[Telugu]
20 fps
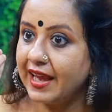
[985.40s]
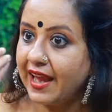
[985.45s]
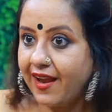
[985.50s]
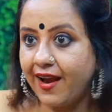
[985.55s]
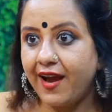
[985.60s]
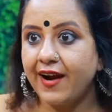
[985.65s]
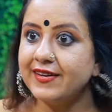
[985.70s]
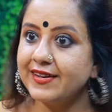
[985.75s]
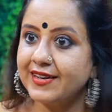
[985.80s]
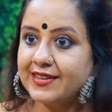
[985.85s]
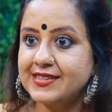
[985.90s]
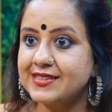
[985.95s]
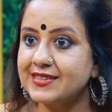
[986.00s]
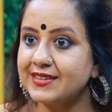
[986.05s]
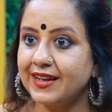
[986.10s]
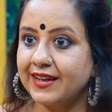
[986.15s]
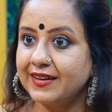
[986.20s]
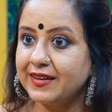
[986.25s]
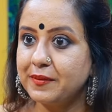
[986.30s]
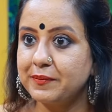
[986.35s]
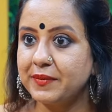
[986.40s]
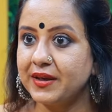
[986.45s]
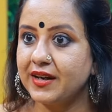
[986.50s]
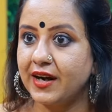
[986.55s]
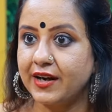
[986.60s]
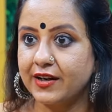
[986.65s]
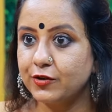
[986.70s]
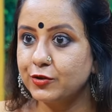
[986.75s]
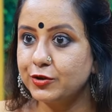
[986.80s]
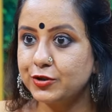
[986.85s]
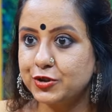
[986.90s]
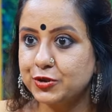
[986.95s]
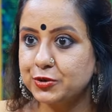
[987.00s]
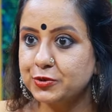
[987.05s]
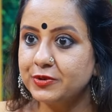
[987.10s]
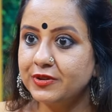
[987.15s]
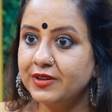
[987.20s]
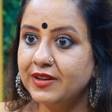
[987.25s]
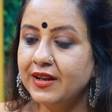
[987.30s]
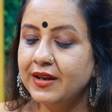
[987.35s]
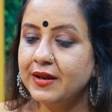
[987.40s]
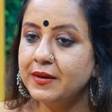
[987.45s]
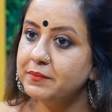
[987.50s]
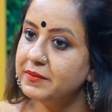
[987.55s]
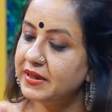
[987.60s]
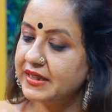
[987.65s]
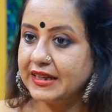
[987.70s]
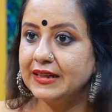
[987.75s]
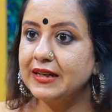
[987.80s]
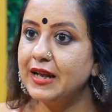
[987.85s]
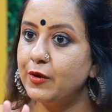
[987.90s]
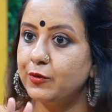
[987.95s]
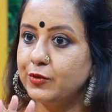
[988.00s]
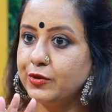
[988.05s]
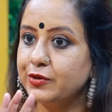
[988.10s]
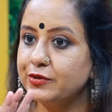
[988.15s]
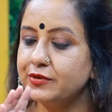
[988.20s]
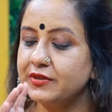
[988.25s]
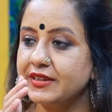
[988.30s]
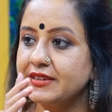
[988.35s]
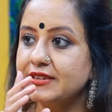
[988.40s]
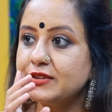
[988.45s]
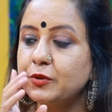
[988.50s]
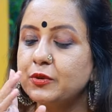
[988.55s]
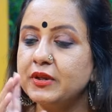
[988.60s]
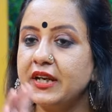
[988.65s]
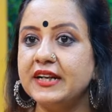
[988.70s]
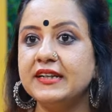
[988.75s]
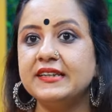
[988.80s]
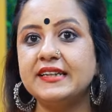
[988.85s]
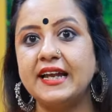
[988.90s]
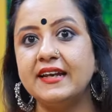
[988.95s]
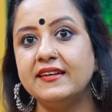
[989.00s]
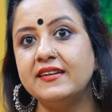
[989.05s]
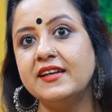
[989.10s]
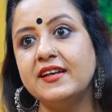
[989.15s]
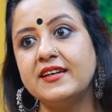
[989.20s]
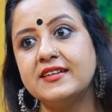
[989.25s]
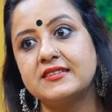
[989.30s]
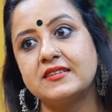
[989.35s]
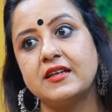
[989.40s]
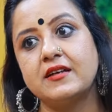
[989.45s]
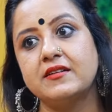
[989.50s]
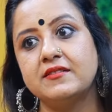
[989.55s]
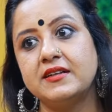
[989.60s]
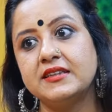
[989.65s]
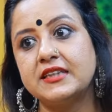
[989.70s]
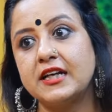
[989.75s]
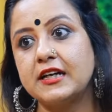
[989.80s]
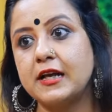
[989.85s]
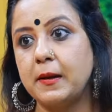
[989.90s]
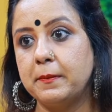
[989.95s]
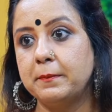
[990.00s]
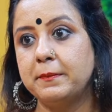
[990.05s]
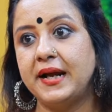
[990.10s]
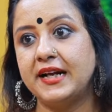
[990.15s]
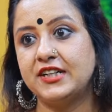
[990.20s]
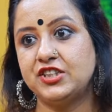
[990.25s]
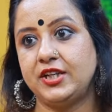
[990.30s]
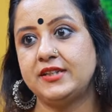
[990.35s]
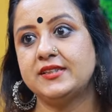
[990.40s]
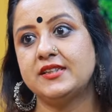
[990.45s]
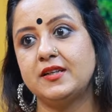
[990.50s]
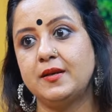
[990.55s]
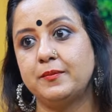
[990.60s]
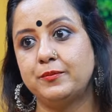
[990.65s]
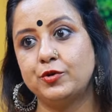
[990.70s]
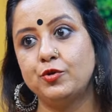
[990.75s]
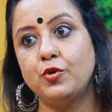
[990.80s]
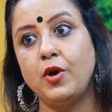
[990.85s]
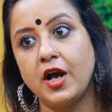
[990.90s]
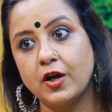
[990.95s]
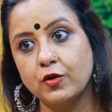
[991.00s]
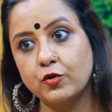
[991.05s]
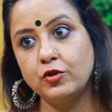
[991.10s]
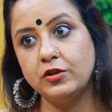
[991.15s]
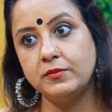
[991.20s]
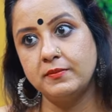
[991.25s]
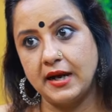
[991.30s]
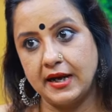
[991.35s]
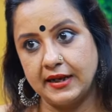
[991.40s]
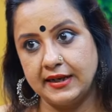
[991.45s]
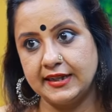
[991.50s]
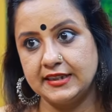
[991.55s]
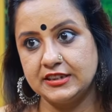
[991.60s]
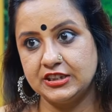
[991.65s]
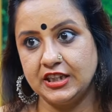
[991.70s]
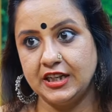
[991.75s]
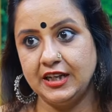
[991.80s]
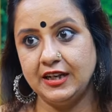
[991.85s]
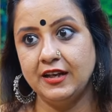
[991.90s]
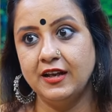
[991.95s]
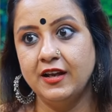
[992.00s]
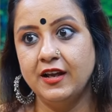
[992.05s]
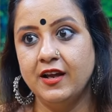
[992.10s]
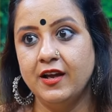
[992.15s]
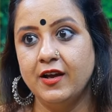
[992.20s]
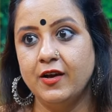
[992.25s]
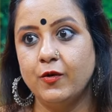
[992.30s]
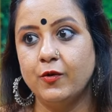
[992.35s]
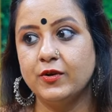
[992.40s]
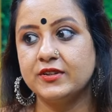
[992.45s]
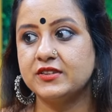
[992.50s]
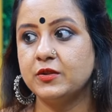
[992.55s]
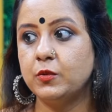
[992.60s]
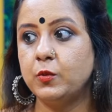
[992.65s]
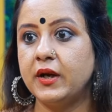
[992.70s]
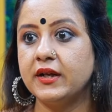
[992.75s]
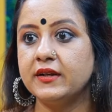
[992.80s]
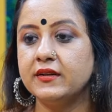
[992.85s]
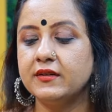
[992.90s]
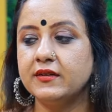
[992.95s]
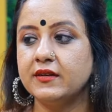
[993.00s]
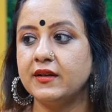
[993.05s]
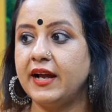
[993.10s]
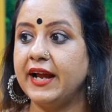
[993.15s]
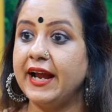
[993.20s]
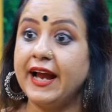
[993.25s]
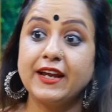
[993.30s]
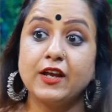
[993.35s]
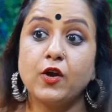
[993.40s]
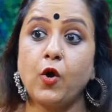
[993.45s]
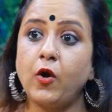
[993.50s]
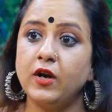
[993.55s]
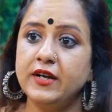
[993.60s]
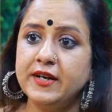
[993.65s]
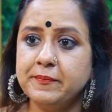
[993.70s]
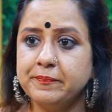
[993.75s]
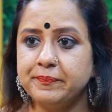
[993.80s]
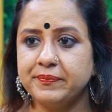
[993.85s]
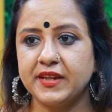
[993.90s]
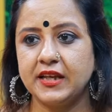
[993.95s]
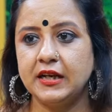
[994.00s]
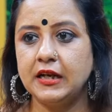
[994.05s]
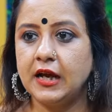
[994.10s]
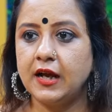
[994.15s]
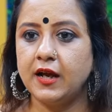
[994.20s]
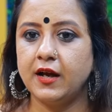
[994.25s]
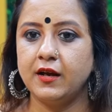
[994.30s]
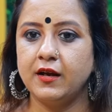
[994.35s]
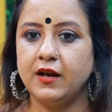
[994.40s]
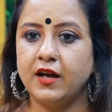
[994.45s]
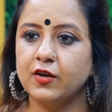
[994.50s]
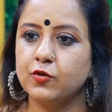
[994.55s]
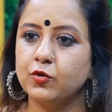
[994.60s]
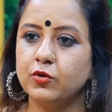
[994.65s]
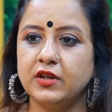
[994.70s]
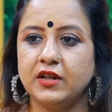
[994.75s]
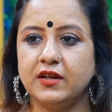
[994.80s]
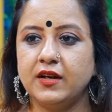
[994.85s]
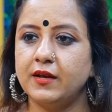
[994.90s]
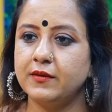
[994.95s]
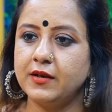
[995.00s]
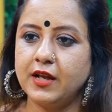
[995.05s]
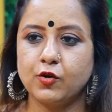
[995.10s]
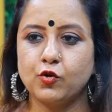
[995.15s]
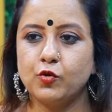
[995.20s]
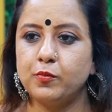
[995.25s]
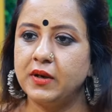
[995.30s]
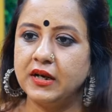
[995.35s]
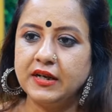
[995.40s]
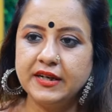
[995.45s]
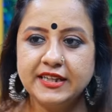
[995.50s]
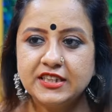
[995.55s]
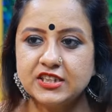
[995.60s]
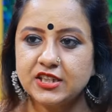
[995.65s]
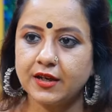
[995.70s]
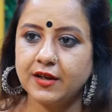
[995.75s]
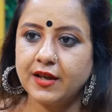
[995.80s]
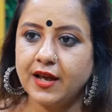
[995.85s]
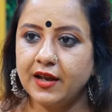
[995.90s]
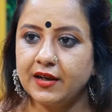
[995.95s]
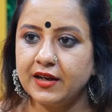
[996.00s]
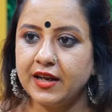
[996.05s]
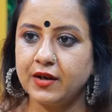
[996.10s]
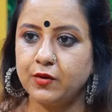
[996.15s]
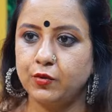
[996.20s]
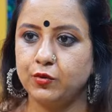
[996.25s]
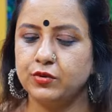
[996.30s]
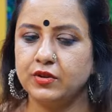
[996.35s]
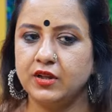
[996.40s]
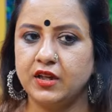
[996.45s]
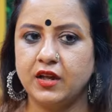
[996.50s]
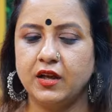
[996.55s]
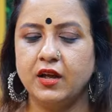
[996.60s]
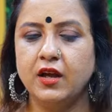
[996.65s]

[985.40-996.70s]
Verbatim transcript: ఏ ఆర్టిస్ట్ కైనా మీరు అడగొచ్చు hmm. బట్ ఇలా ఉంటుంది సో నేను టెన్ ఇయర్స్ తర్వాత కంబ్యాక్ చేసినప్పుడు అకుల్ బాలాజీ వాజ్ ద వన్ ఐ కాల్డ్ ఇలా అకుల్ ఇలా నాకు మళ్ళీ చెయ్యాలి అని ఉంది